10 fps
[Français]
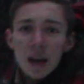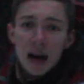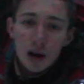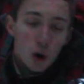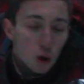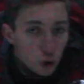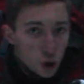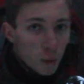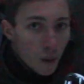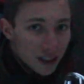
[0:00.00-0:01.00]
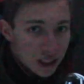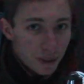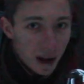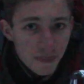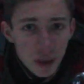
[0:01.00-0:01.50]
Alors ne m'en remerciez
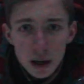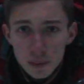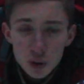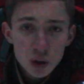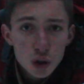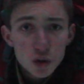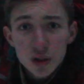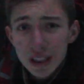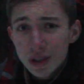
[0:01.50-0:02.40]
pas puisque je vous